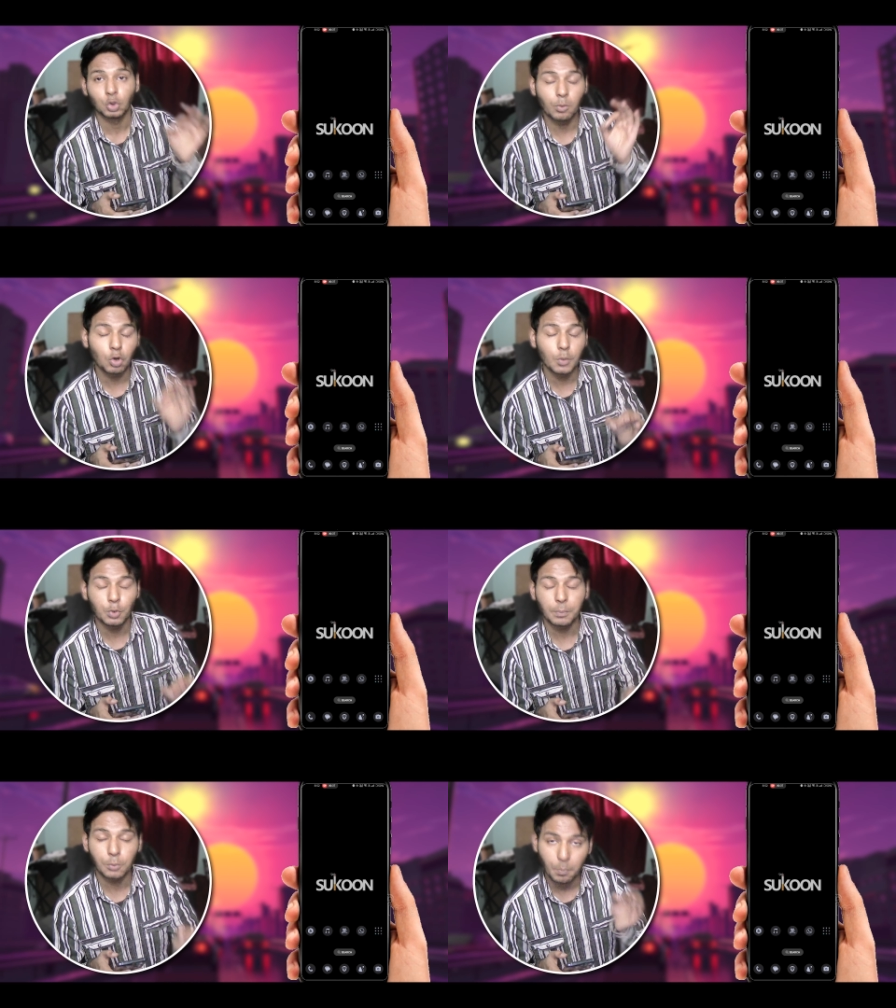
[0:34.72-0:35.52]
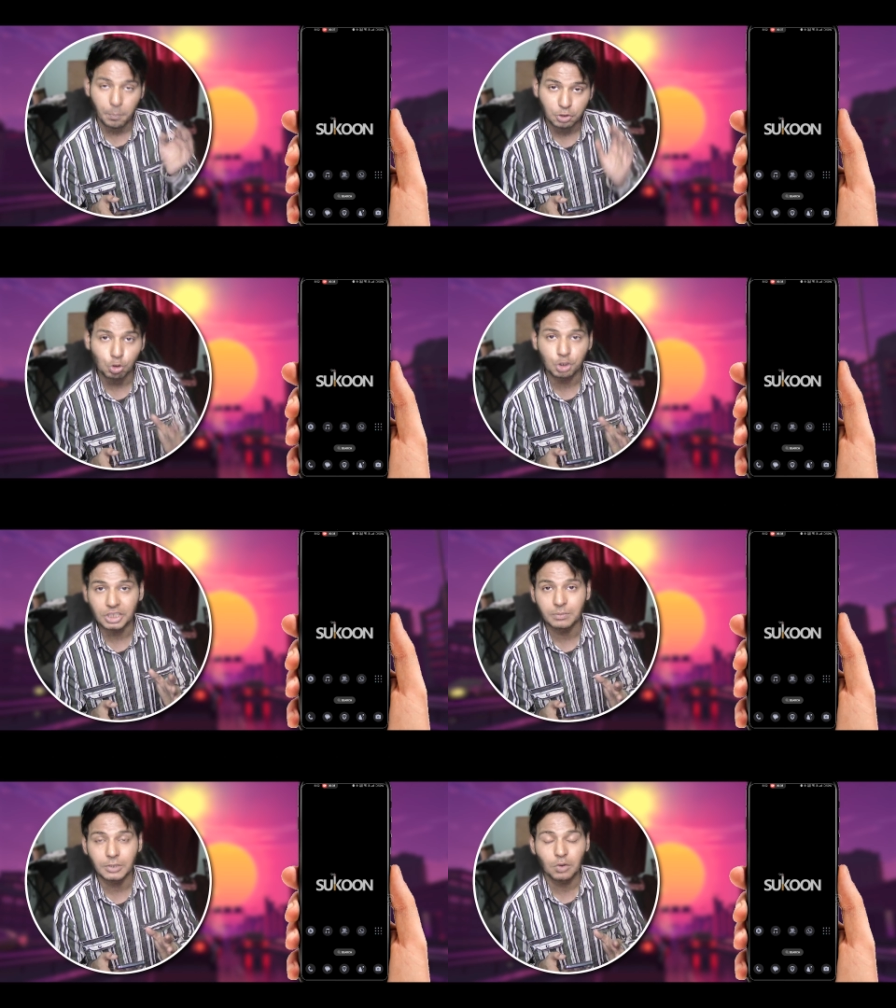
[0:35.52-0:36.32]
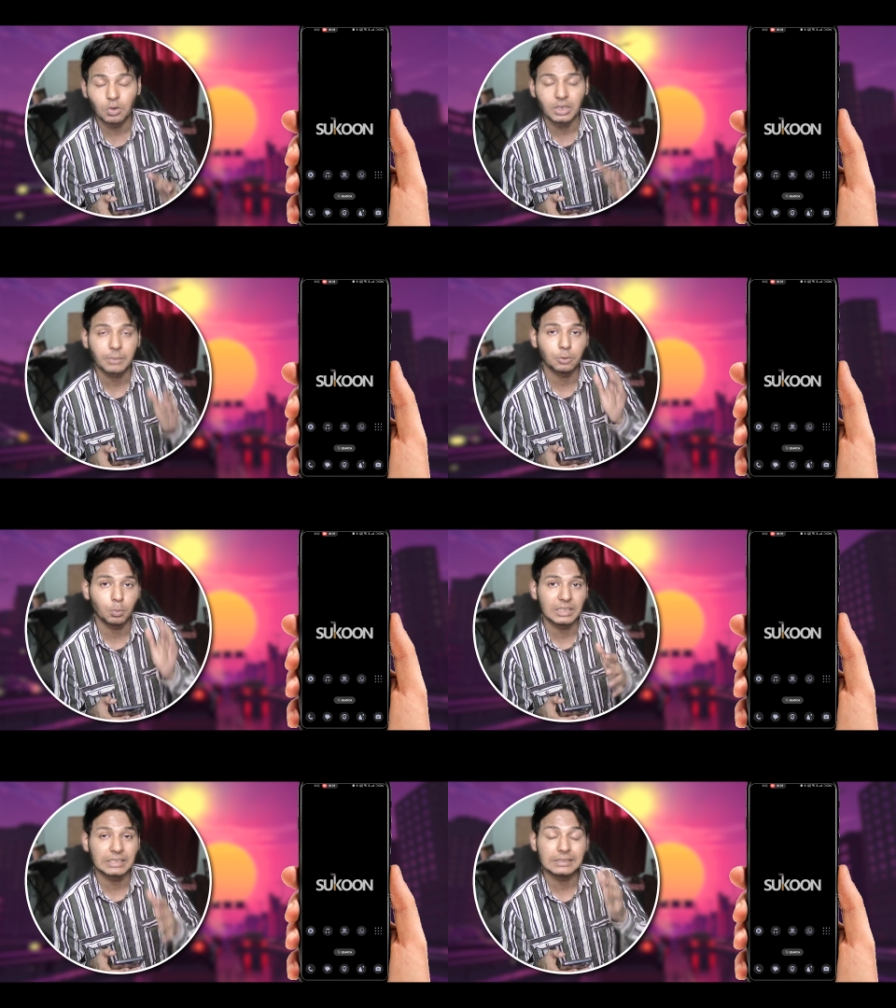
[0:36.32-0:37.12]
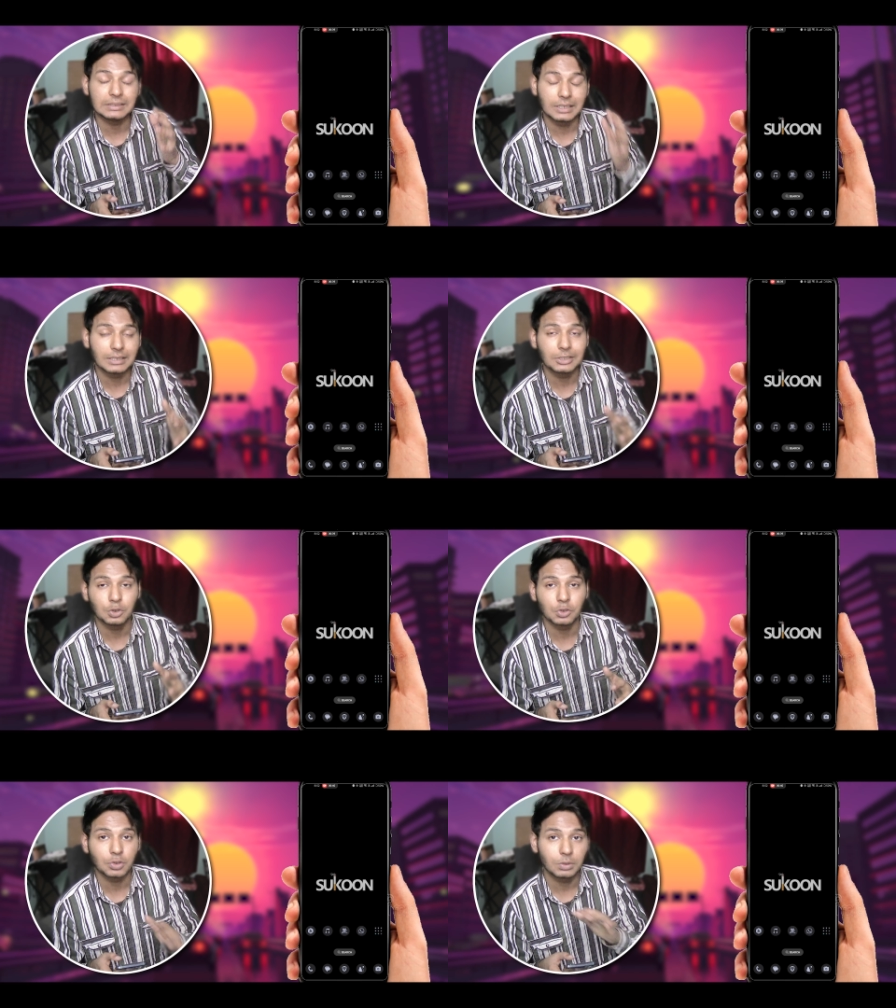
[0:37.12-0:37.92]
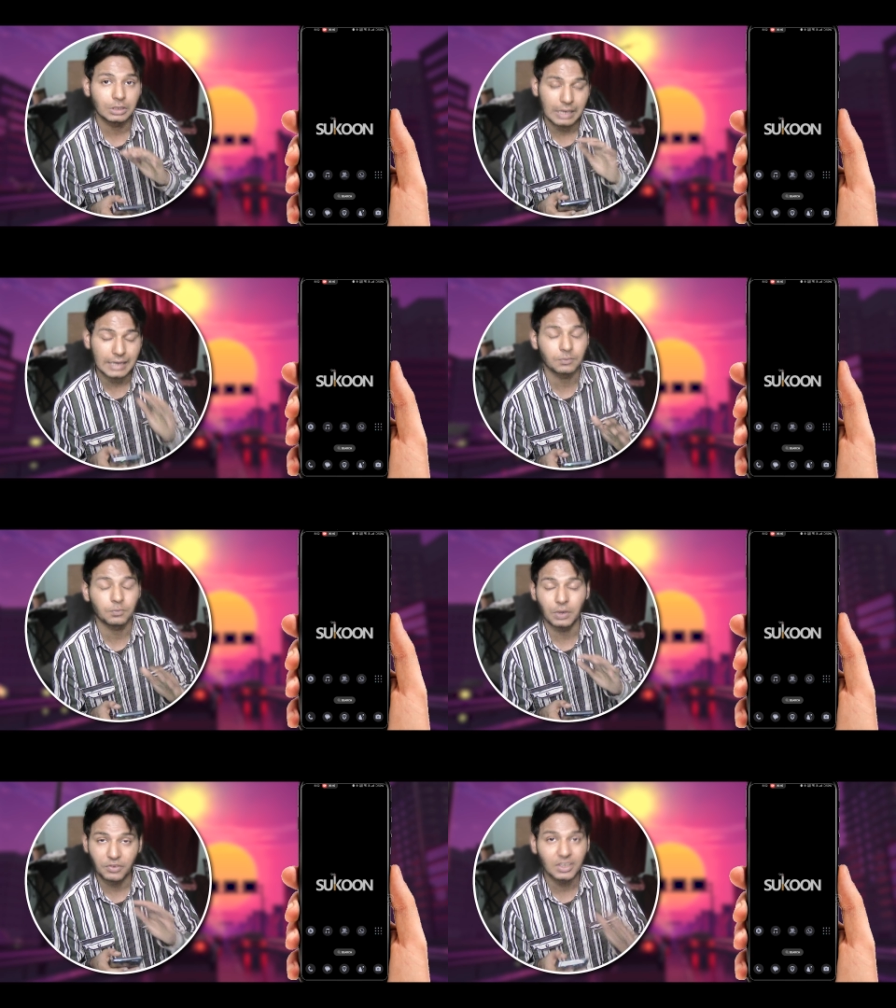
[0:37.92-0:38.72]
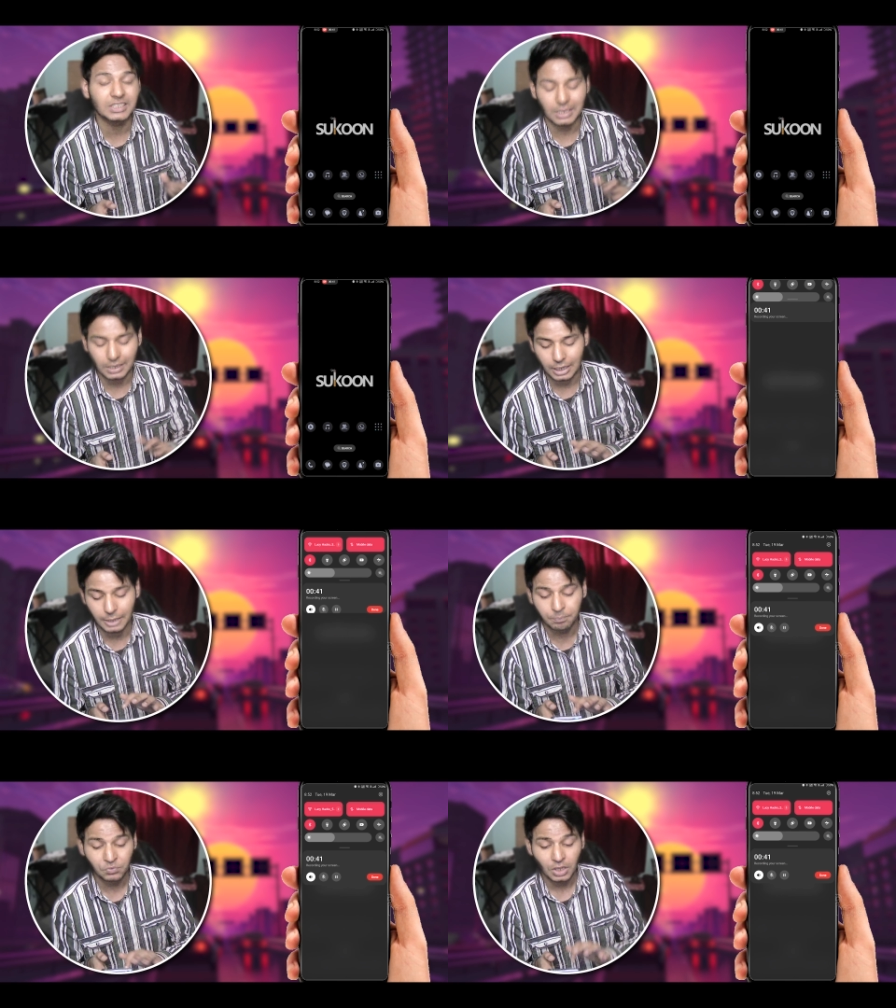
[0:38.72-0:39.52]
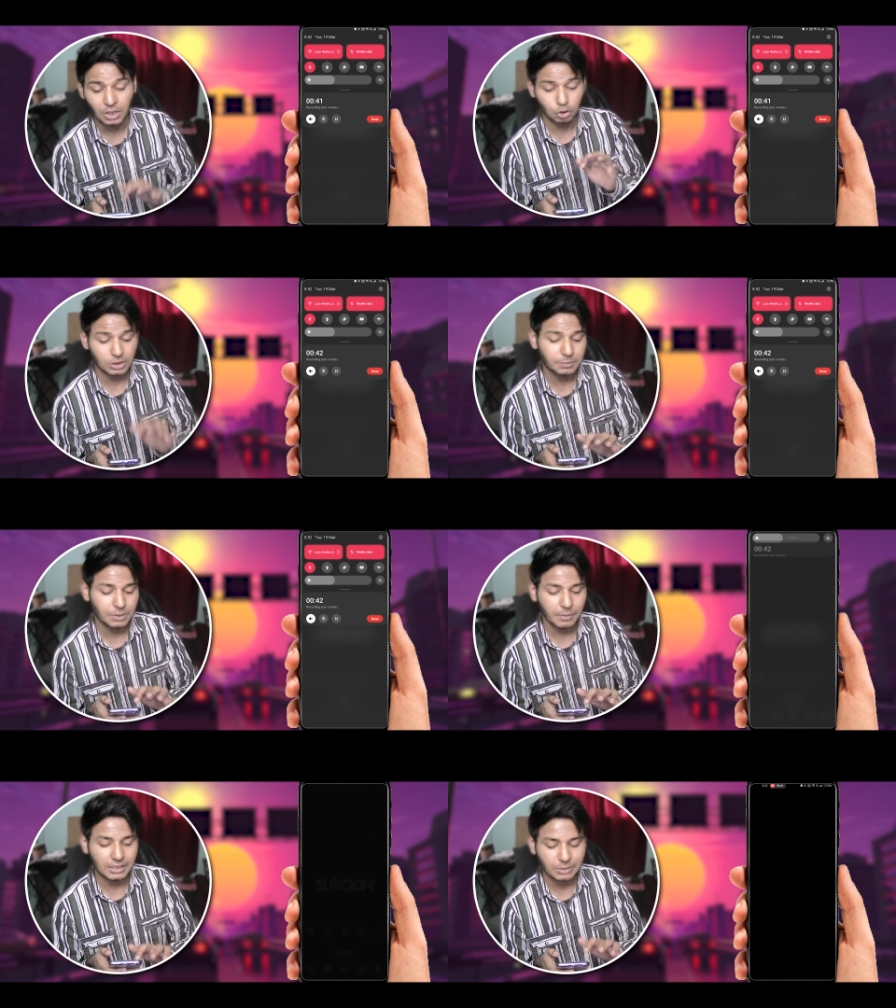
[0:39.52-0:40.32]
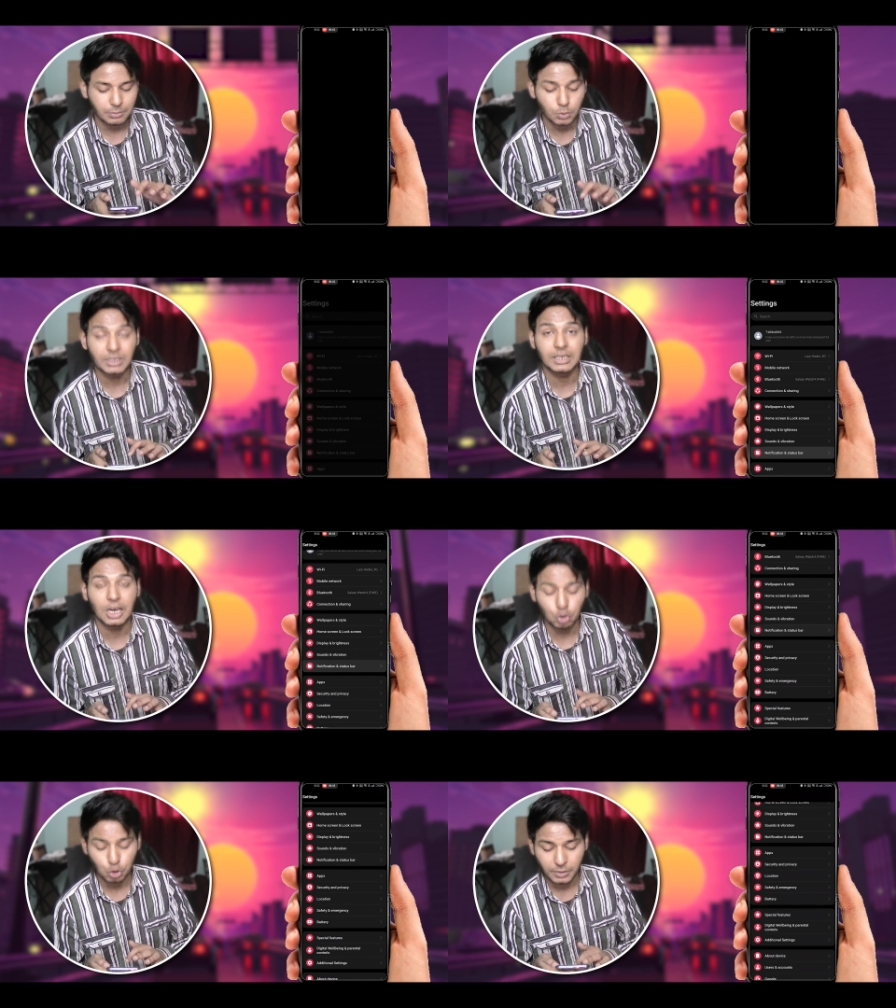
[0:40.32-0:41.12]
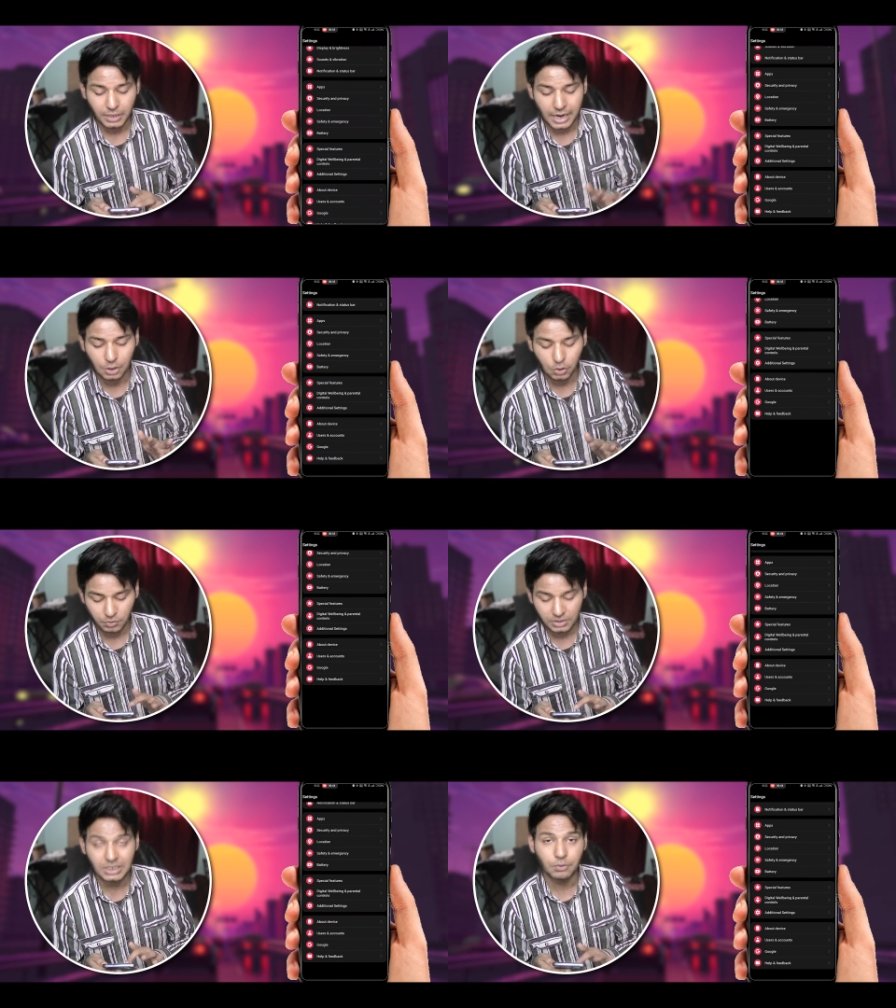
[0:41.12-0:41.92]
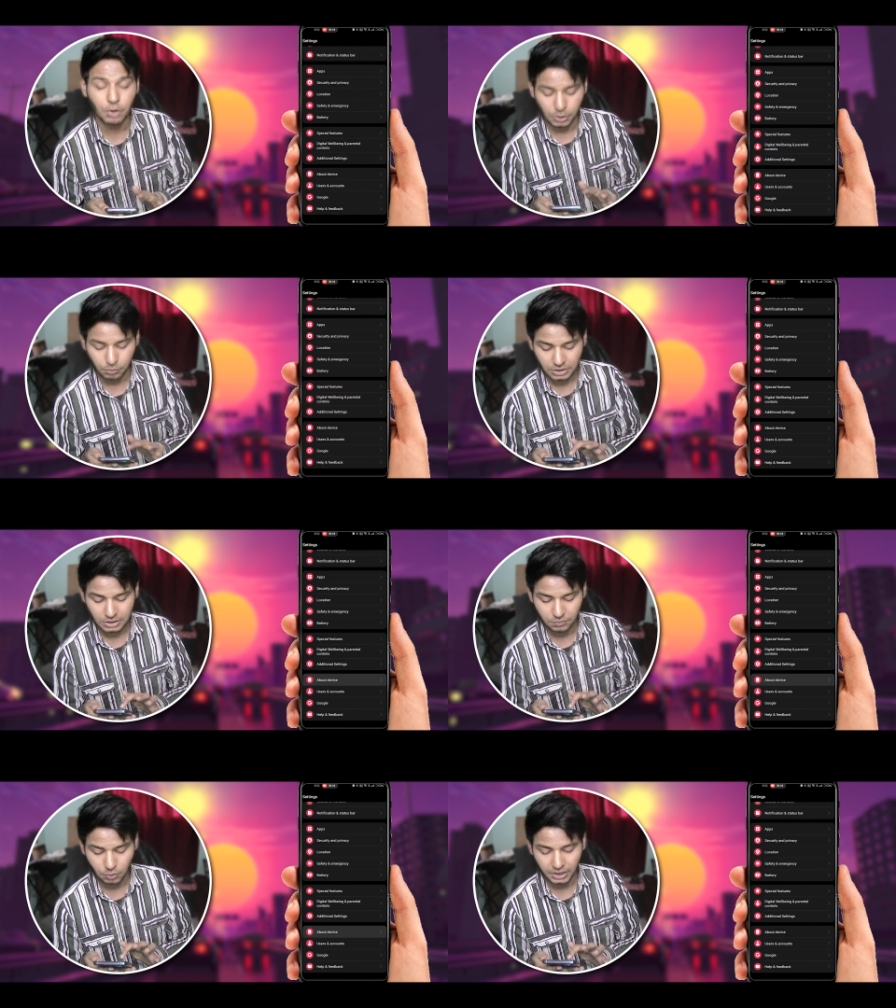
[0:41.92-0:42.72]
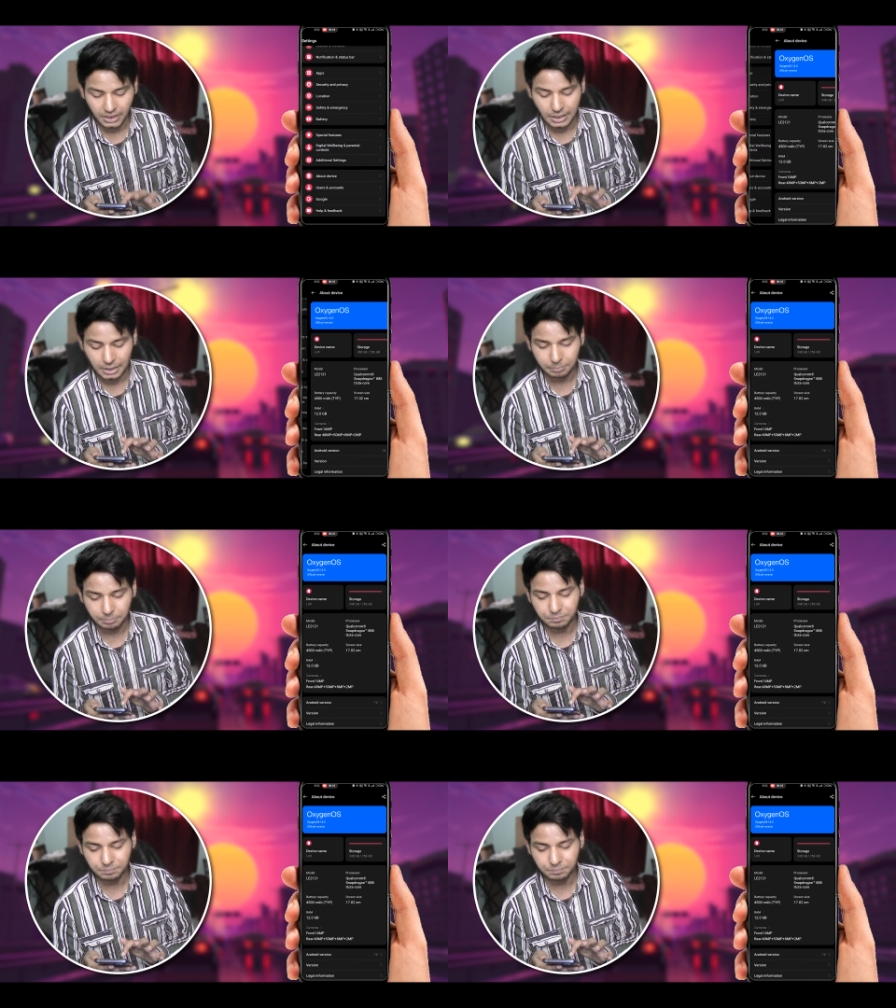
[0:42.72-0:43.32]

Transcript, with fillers: तुम लोगों को पूरा प्रॉपर सॉल्यूशंस बताऊंगा कि तुम्हें किस तरीके से जो इसको फिक्स करना है तो सबसे पहली चीज़ मैं तुम्हें दिखा दूँ जो मेरा एंड्रॉइड वर्जन है वो एंड्रॉइड वर्जन फोर्टीन है